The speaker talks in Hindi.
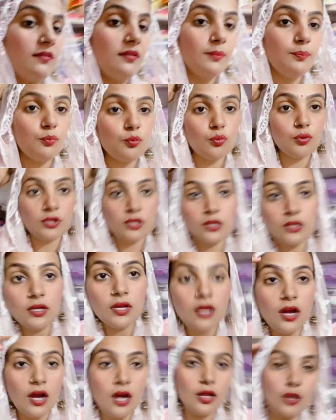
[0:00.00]
से पूरी
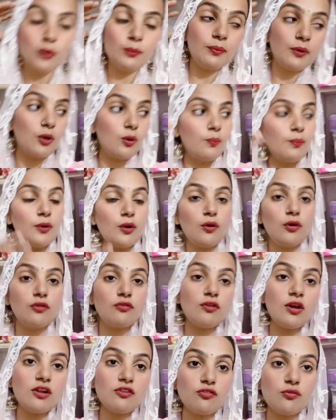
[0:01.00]
अनेक भरा पड़ा हुआ
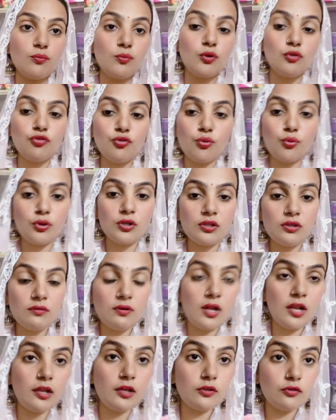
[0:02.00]
सार सामान छोटी
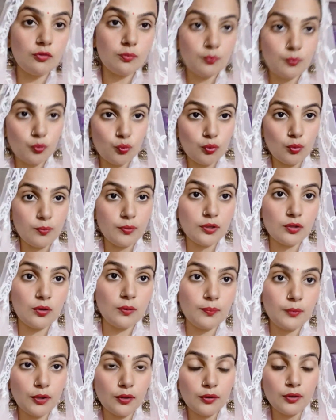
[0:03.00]
दिवाली सब पूरा बिखरा
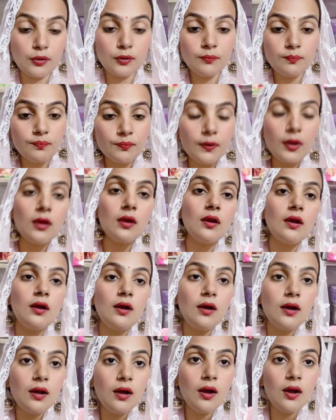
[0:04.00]
पड़ा
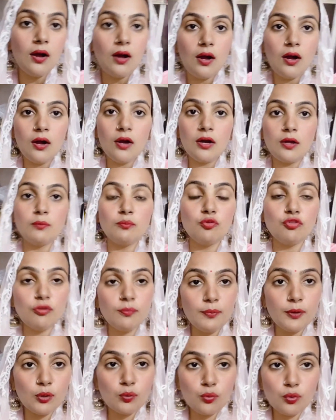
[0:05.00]
हुआ और मुझे
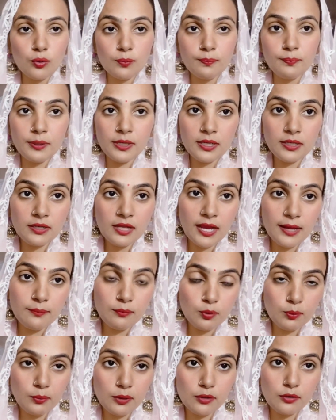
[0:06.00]
बिल्कुल भी टाइम ना
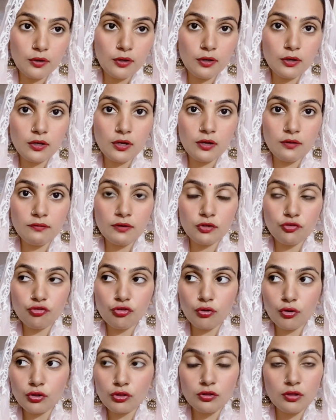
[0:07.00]
मिल रहा है करवा
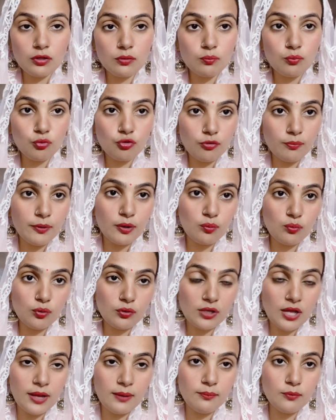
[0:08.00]
चौथ तक मुझे बिल्कुल
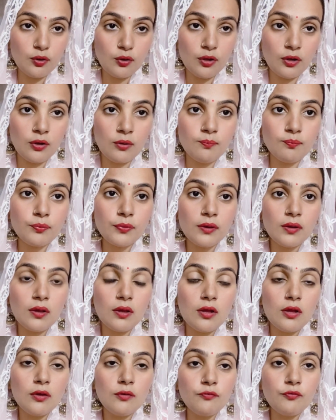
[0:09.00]
टाइम ना आया
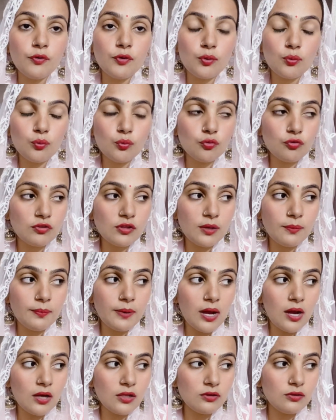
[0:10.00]
फिर उसके
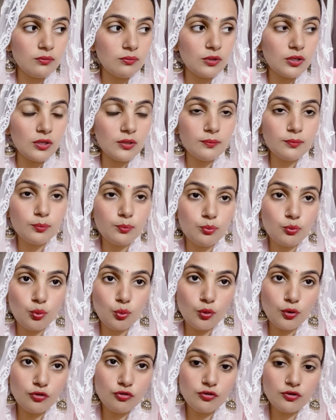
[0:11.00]
बाद मतलब
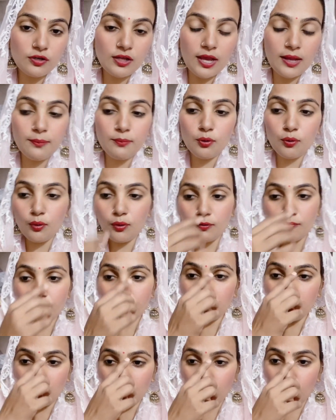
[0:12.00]
थोड़ा सा टाइम हाँ, हो फिर
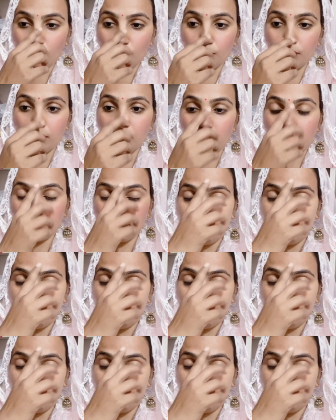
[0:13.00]
अहोई